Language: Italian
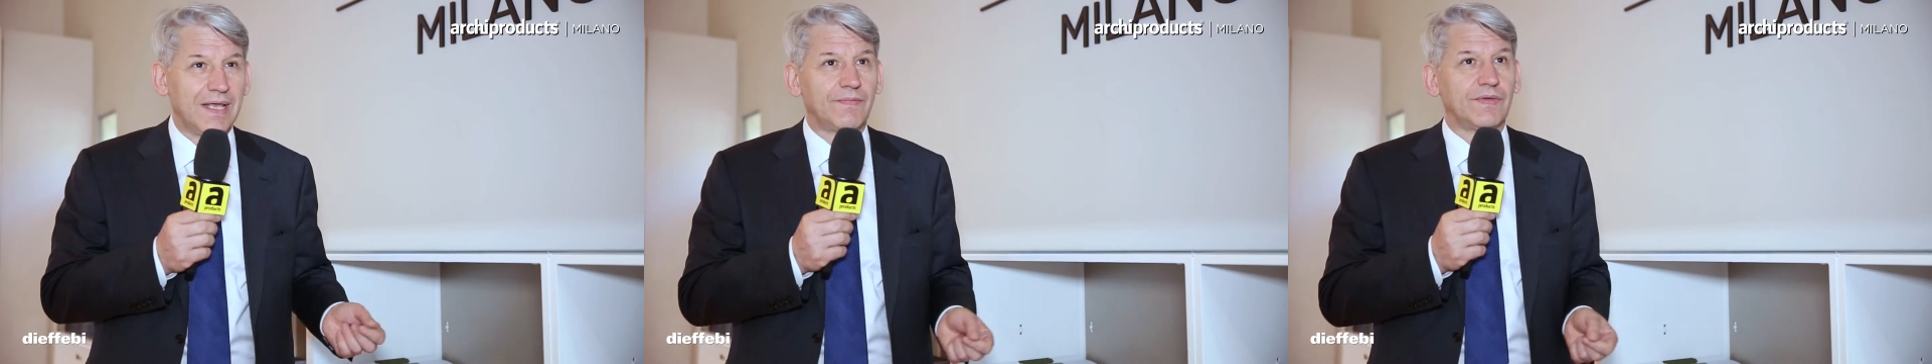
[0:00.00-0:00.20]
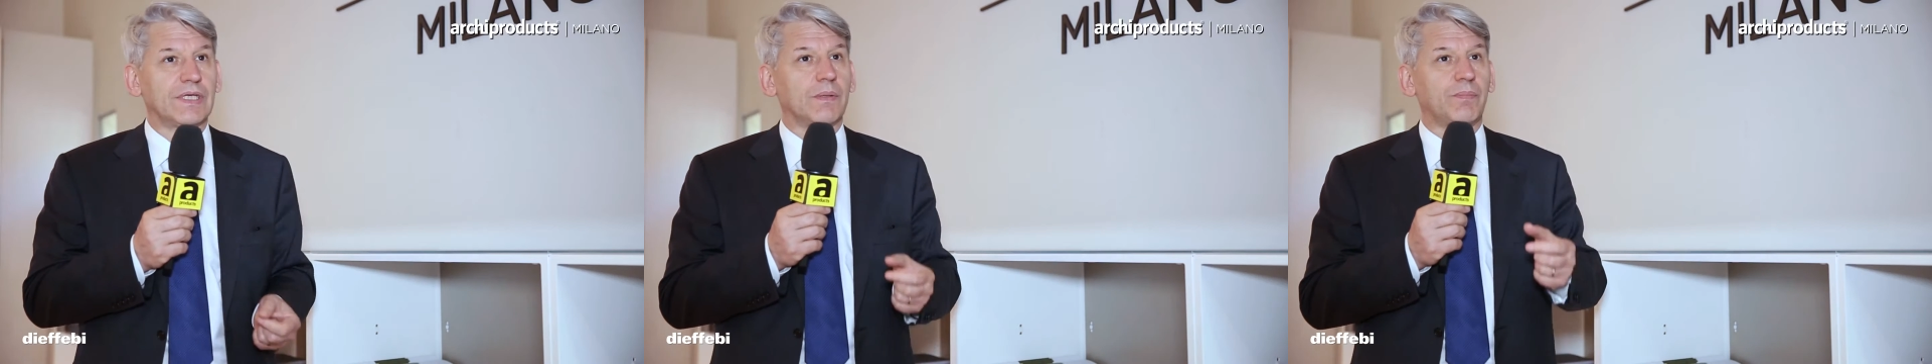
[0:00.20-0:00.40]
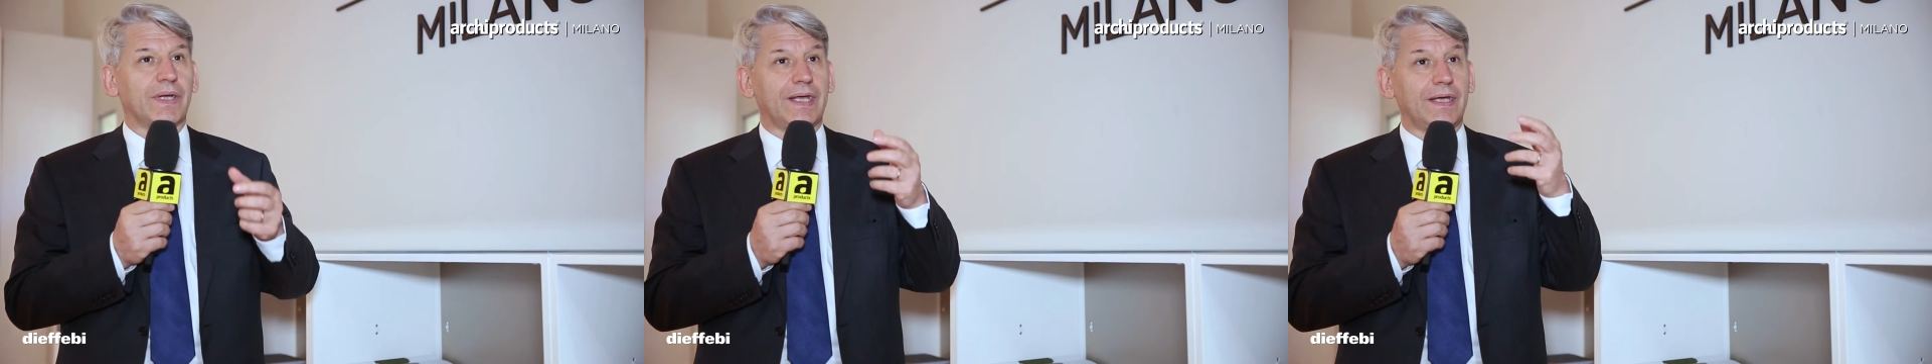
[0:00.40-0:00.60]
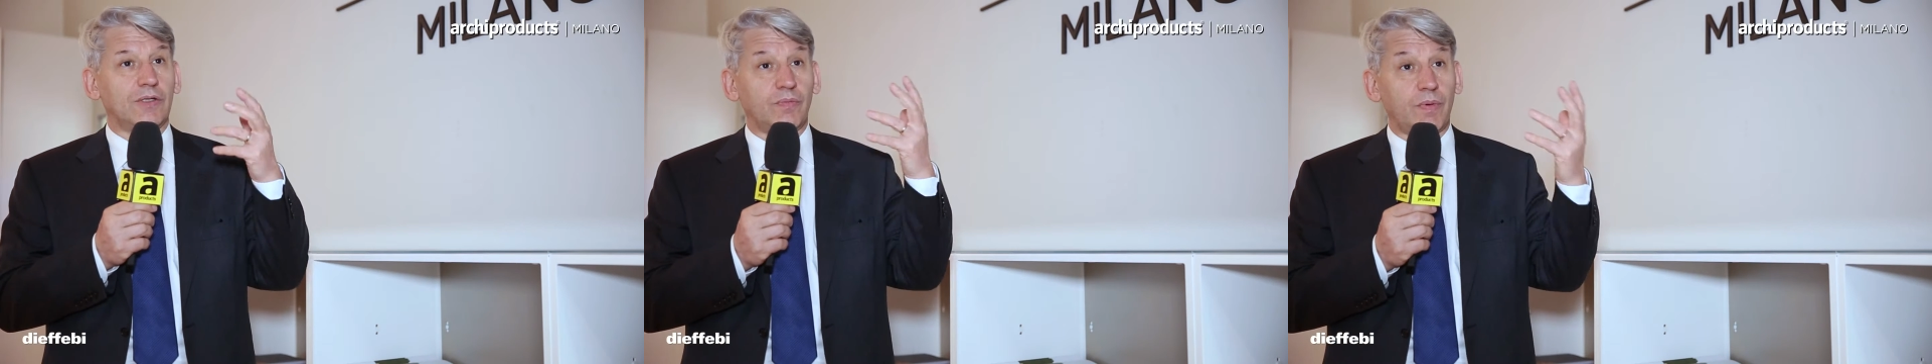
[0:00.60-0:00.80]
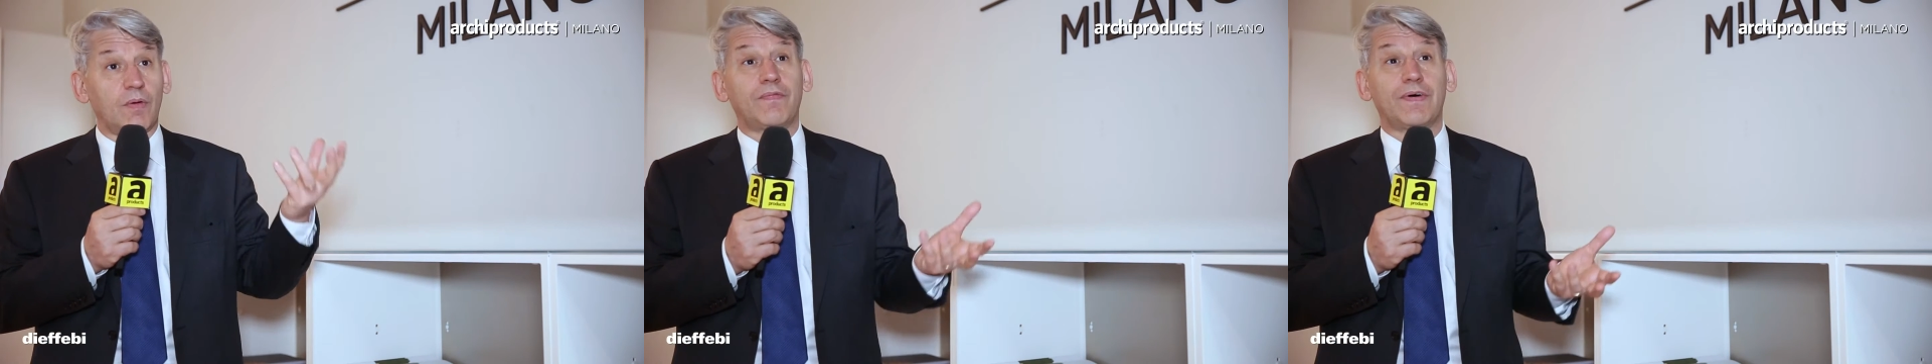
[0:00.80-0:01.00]
living perché
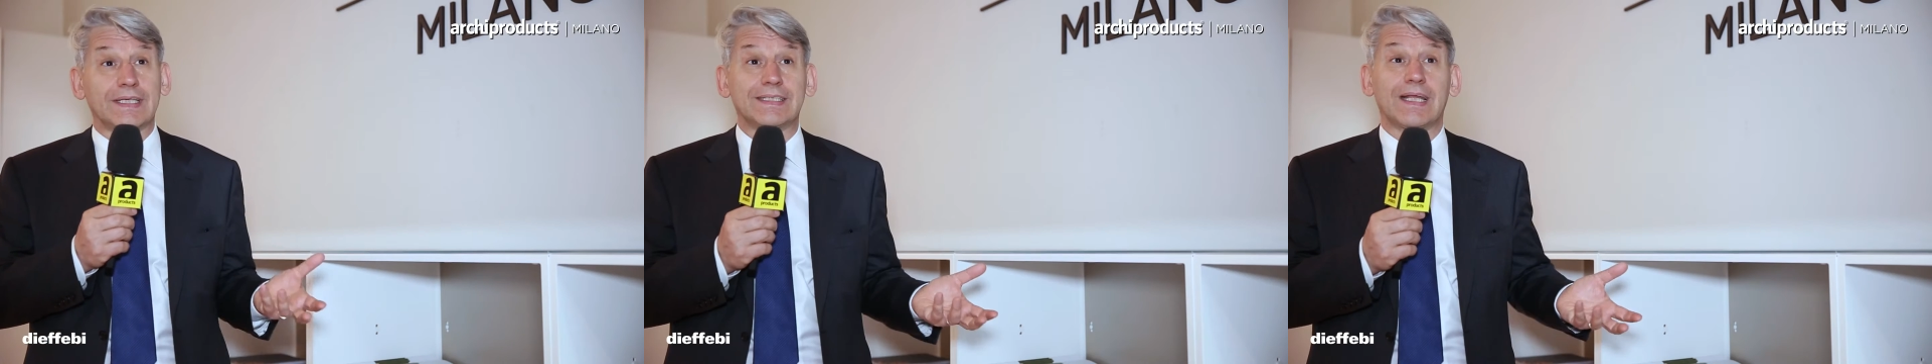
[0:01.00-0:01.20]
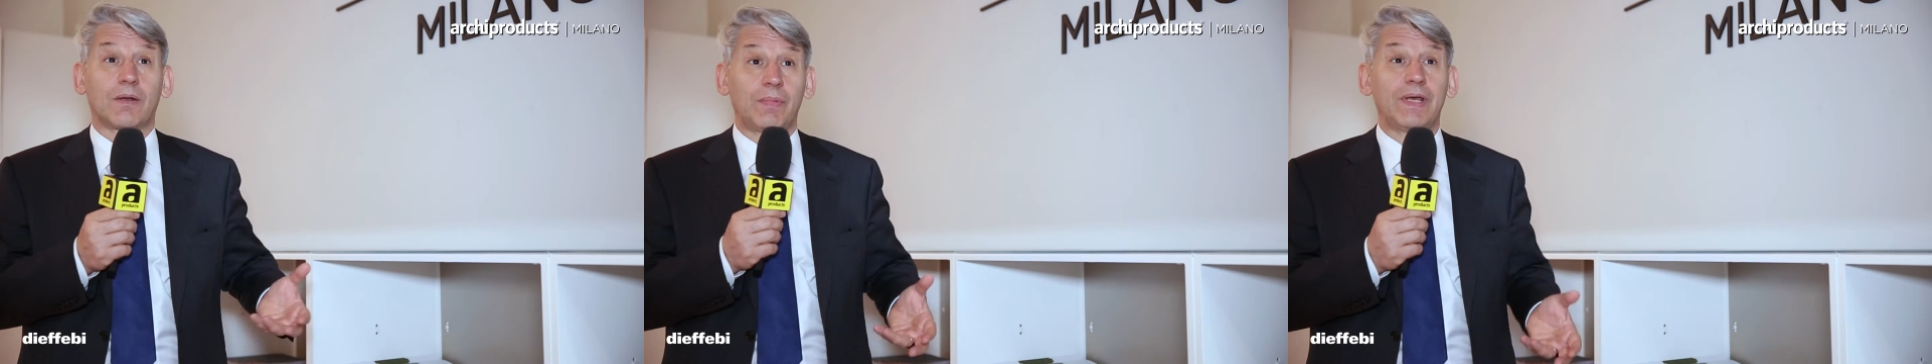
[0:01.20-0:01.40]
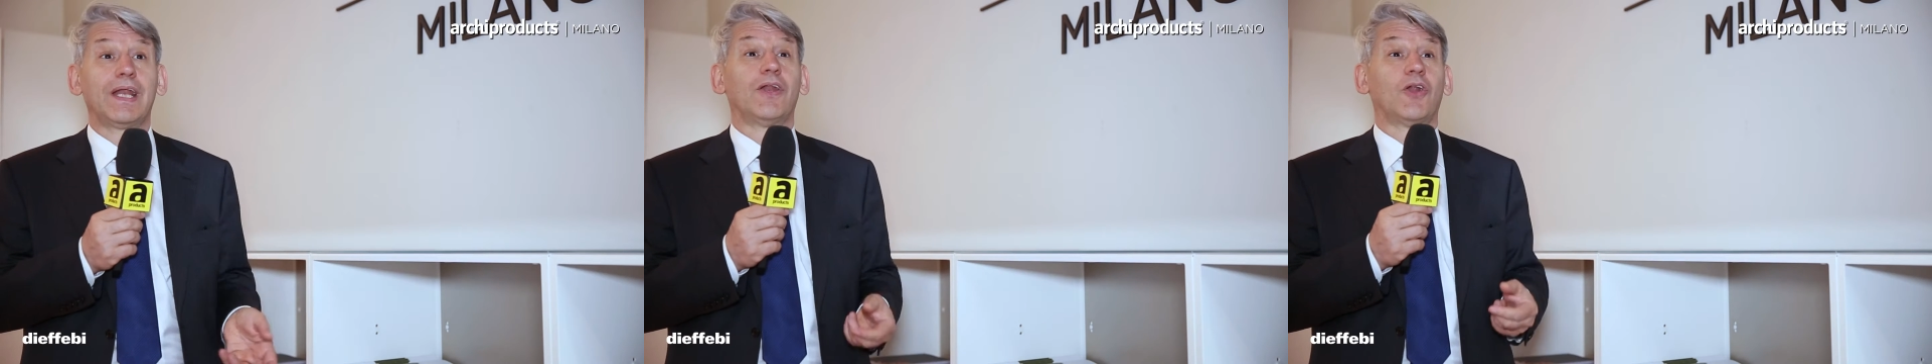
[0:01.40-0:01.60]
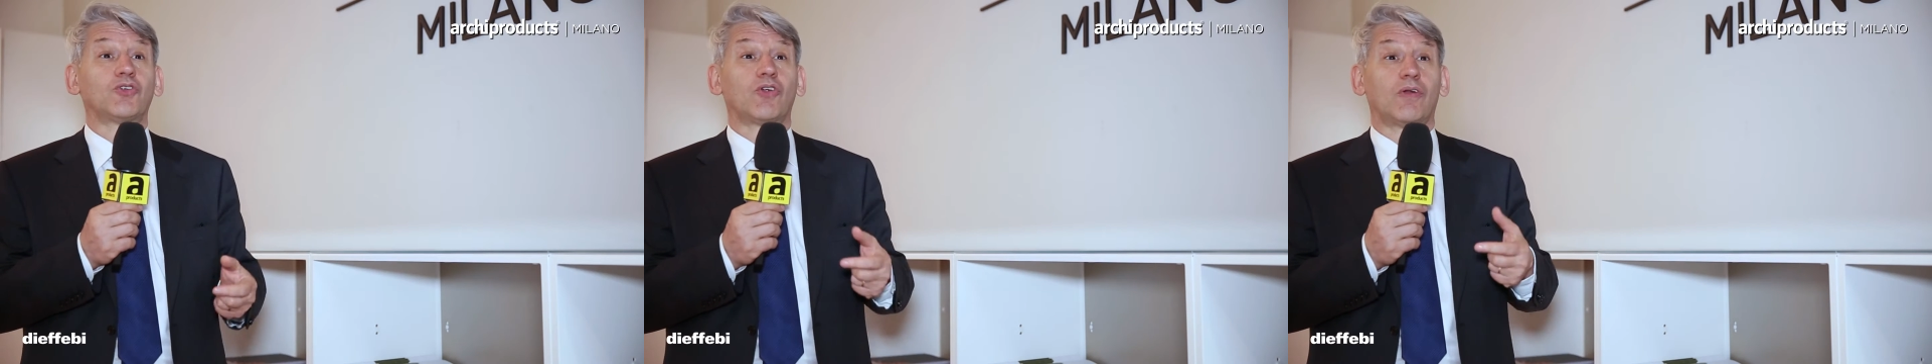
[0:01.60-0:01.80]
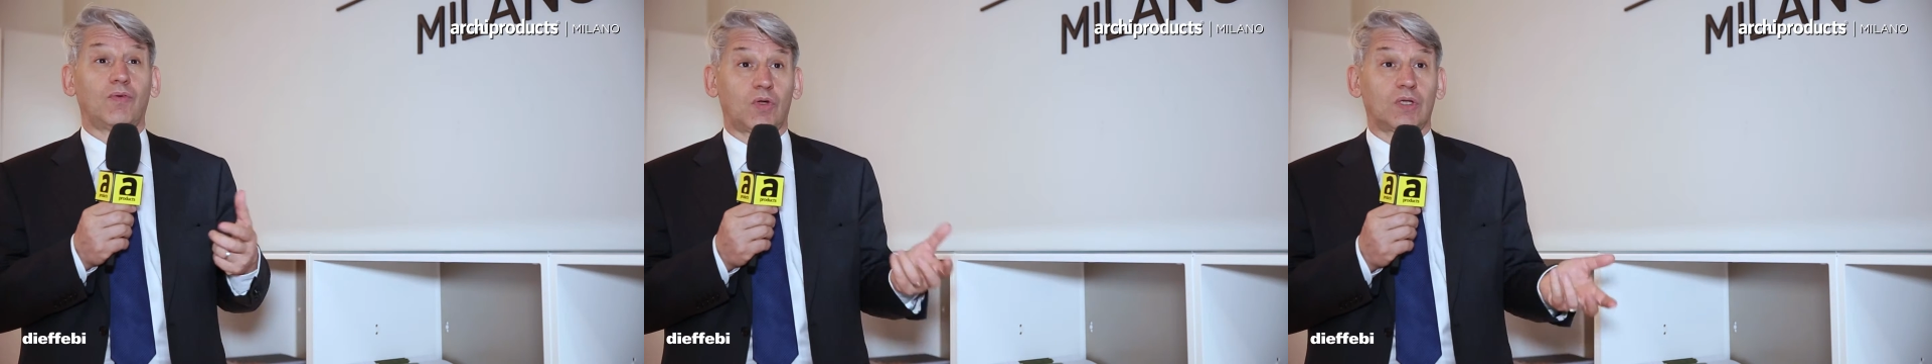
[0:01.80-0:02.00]
dobbiamo far star bene il
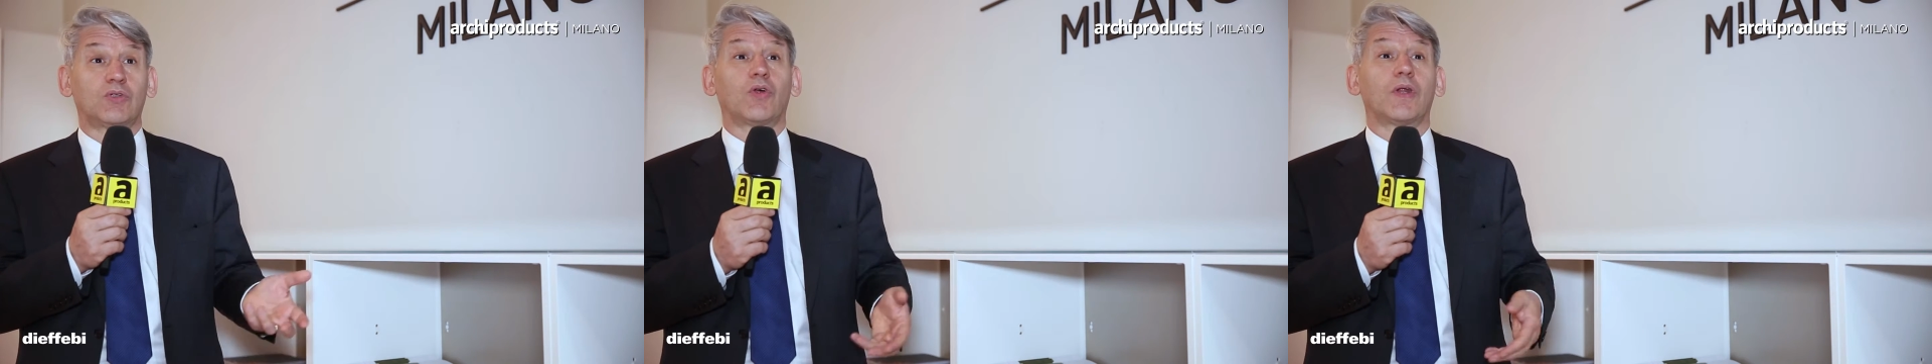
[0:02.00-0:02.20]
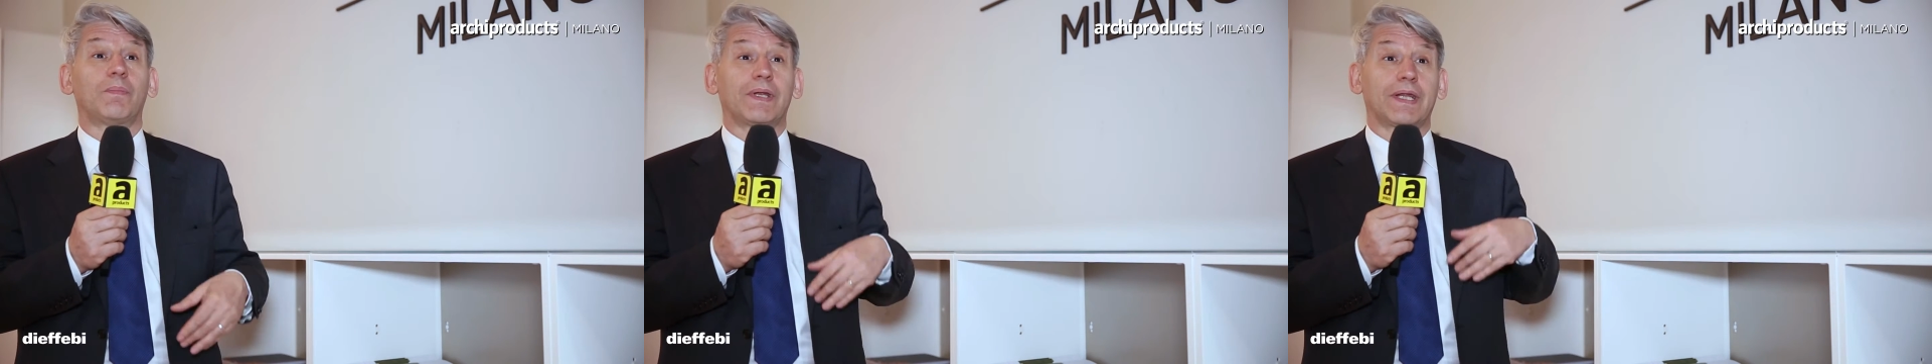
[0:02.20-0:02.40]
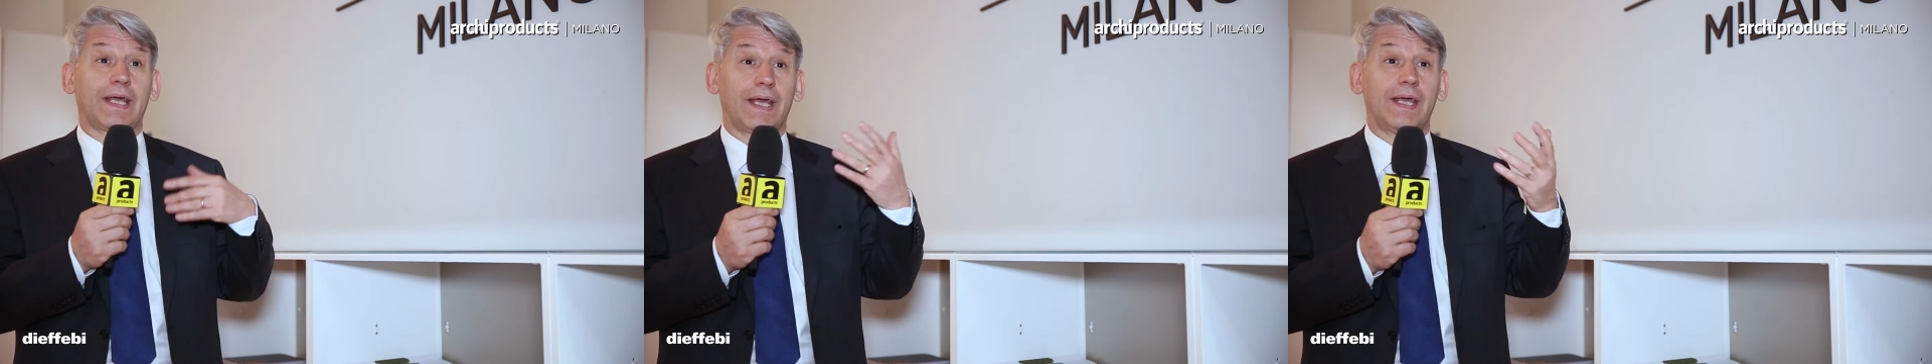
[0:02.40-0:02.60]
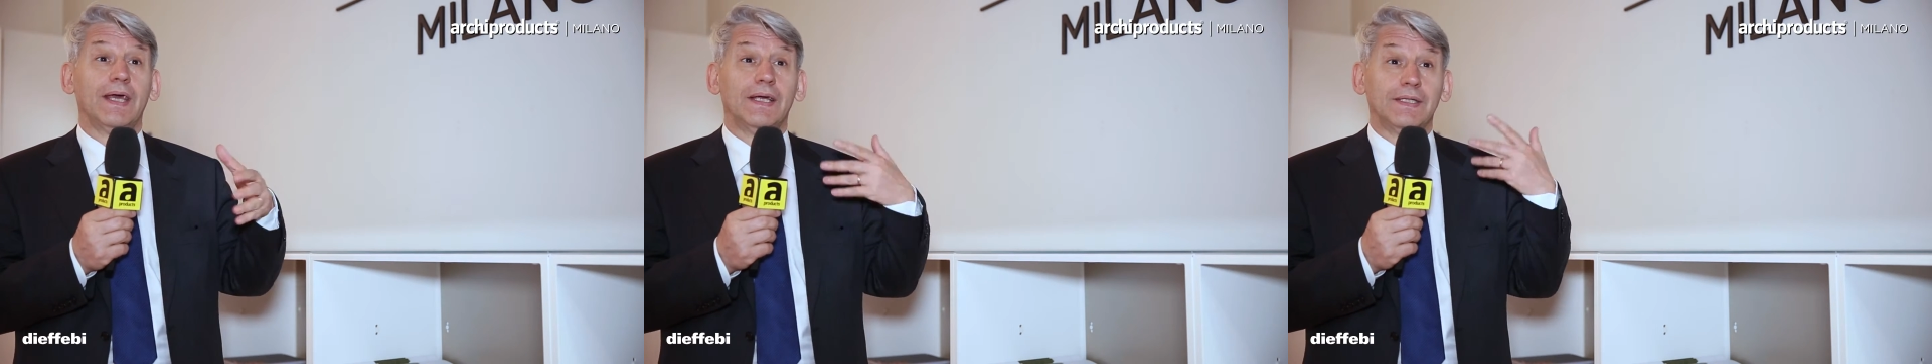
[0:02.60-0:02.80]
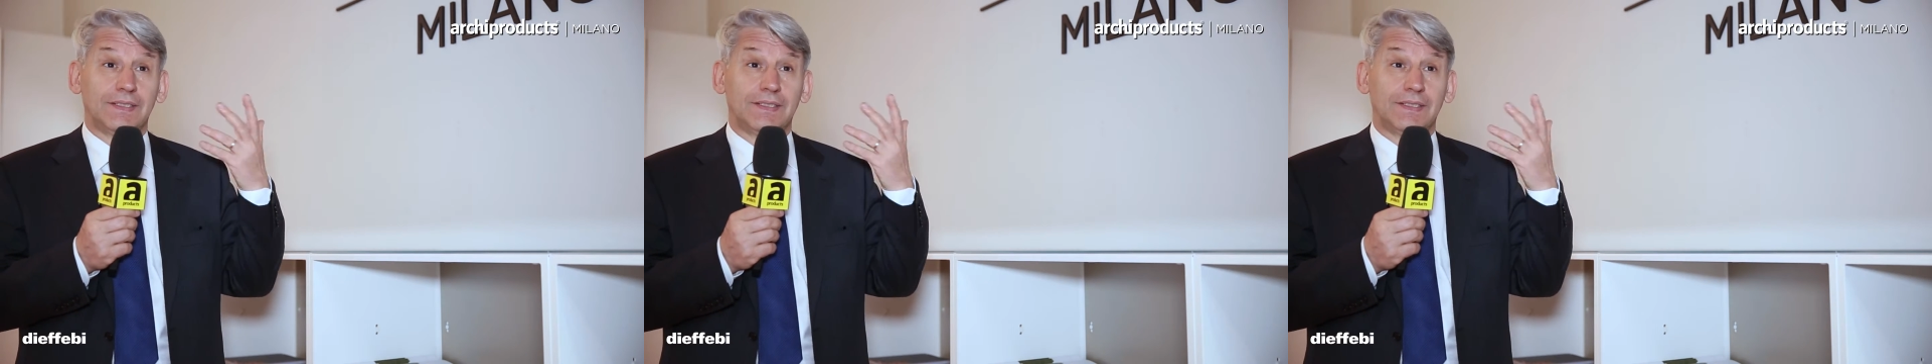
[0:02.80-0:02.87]
nostro lavoratore perché